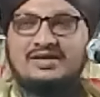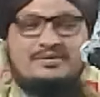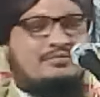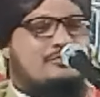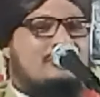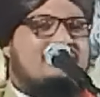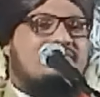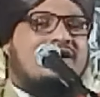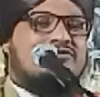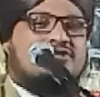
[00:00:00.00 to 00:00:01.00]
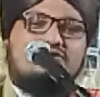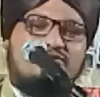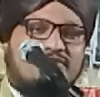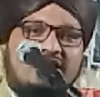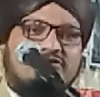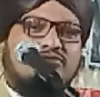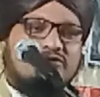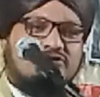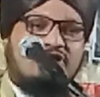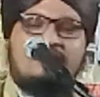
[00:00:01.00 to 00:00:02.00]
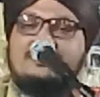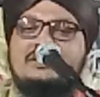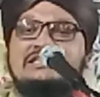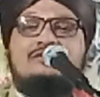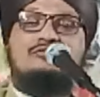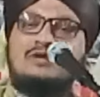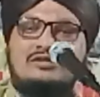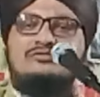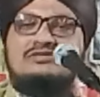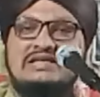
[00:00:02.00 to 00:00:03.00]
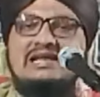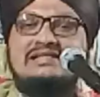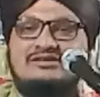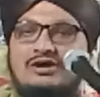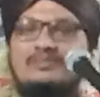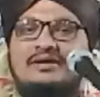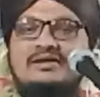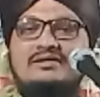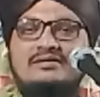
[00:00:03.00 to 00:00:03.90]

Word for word: এবার মৌলবি মানুষকে গুমরা তো করতে হবে নিজের দোকান তো চালাইতে হবে